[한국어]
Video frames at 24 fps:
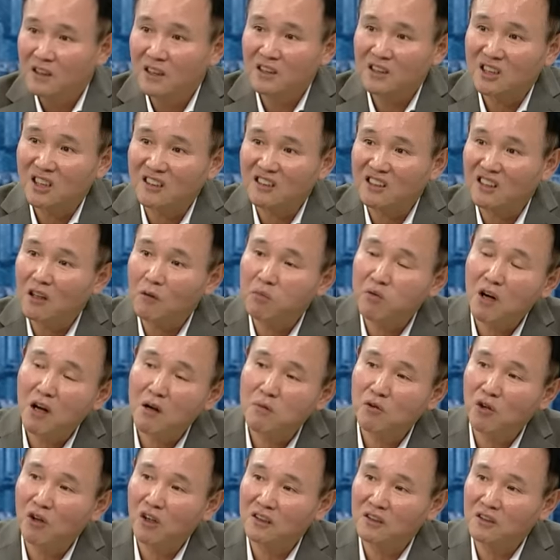이 차세대
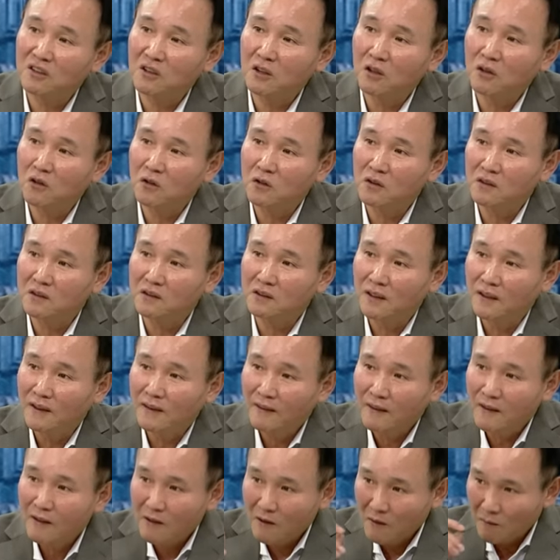플랫폼 같은 경우는
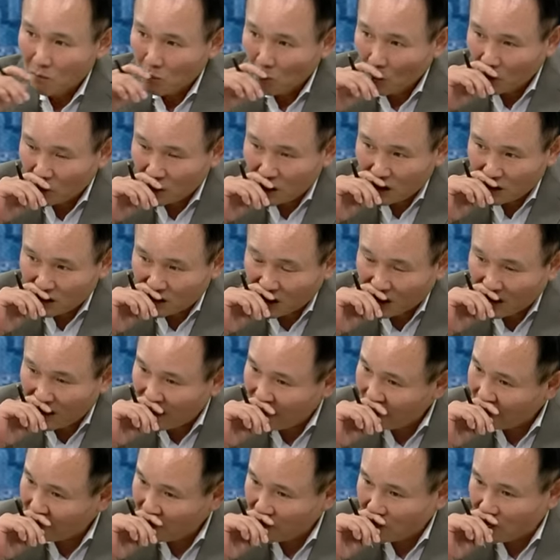뭐 제가
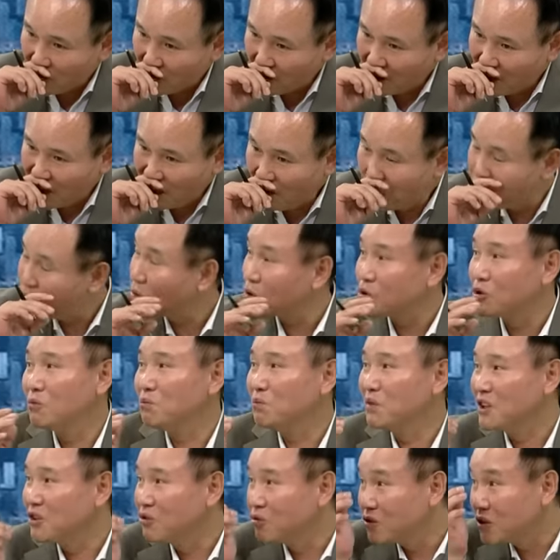알기 있는 일부러 좀
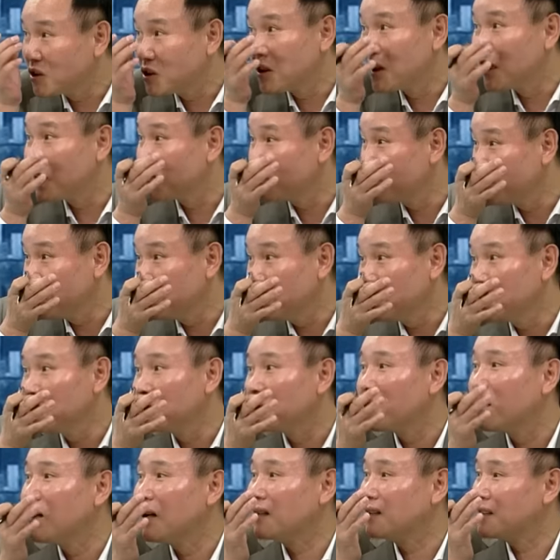미루는 경향들이 있는
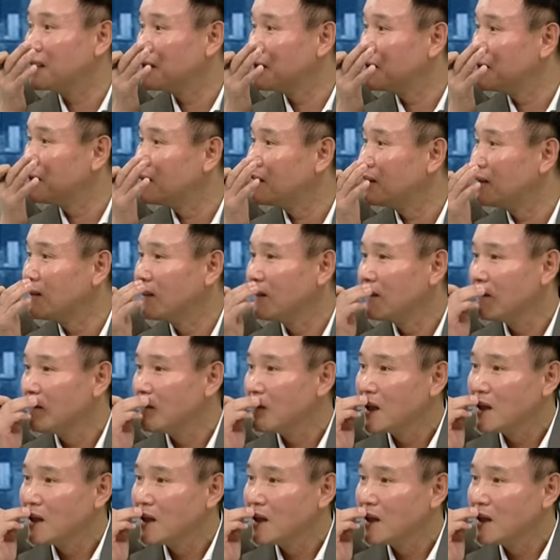것 같아요. 오. 어.